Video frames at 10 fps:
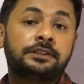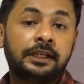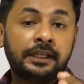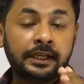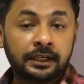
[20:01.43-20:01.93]

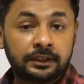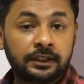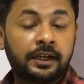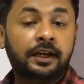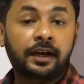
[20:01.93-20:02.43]

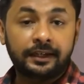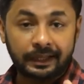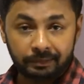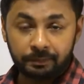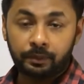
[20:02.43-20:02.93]
சிறுநீரகத்தின்
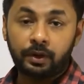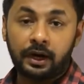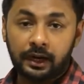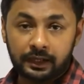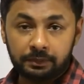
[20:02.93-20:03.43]
கட்டமைப்பு
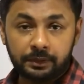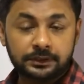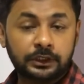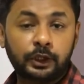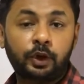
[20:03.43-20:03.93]
அழகு
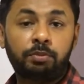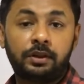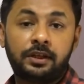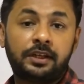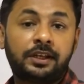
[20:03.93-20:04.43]
படிச்சிருக்கிறோம்
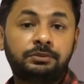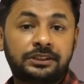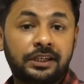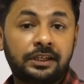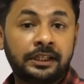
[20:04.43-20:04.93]
அதே நேரம்
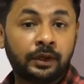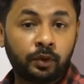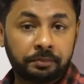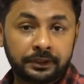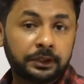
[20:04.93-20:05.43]
சிறுநீர்
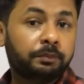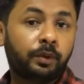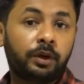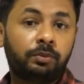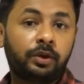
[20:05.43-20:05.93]
உற்பத்தி
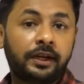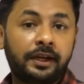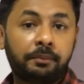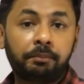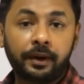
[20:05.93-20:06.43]

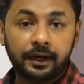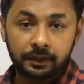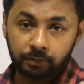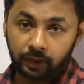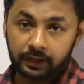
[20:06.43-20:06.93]
பொறிமுறையிட
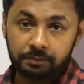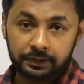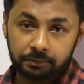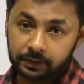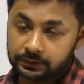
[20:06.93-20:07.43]
படிமுறைகள்
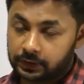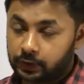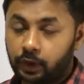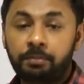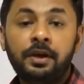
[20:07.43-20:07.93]
பற்றி
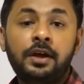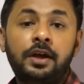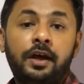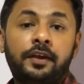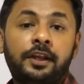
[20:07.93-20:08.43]
படிச்சிருக்கிறோம்
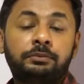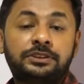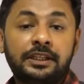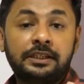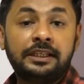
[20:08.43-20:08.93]
அதே நேரம்
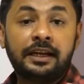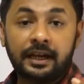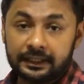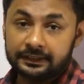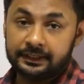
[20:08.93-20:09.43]

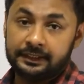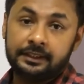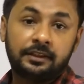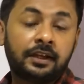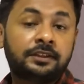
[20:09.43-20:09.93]
சிறுநீரகத்தி
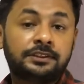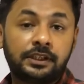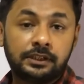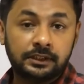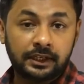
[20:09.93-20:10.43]
தான்
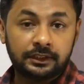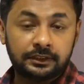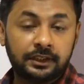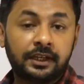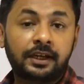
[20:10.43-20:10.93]

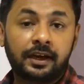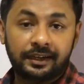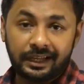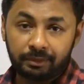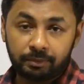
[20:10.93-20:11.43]
சிறுநீரகத்தின்
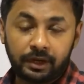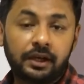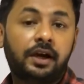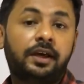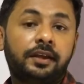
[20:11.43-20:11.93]
கட்டமைப்பு
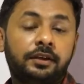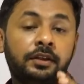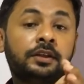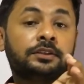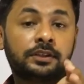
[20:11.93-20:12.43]
அழகாக
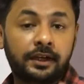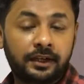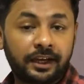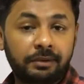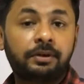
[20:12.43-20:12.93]
இருக்குது
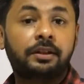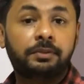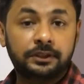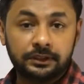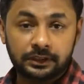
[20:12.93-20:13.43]
கட்டாயம் அதை
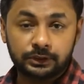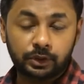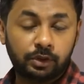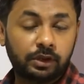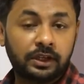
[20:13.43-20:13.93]
பற்றி தெரிஞ்சு
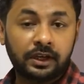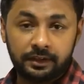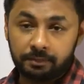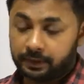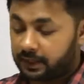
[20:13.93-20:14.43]
கொள்ளுங்கள்
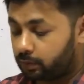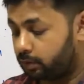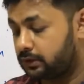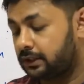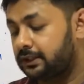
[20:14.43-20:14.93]
அதில் பெயர்
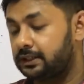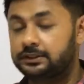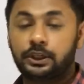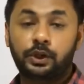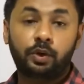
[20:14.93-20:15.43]
குறிச்சிக்க
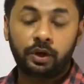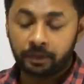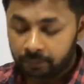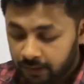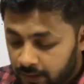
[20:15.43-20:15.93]

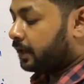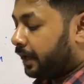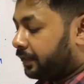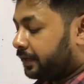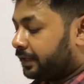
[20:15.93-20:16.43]
தெரிஞ்சிருக்கோம்
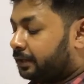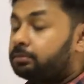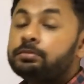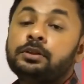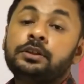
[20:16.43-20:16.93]
அதே நேரம்